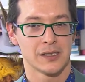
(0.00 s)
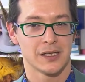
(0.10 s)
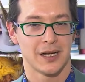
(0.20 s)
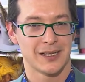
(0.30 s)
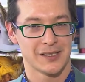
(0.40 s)

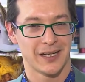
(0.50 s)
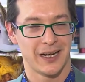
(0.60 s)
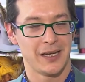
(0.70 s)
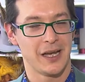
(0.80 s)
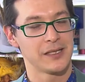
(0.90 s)
как
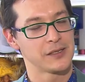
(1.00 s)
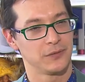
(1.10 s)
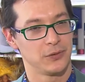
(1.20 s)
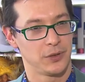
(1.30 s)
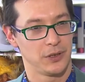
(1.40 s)
сохраняется
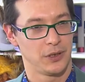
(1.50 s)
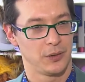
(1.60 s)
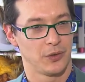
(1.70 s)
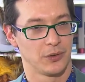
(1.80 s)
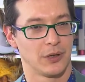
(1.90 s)
внутренний
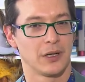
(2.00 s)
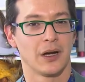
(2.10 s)
ребенок,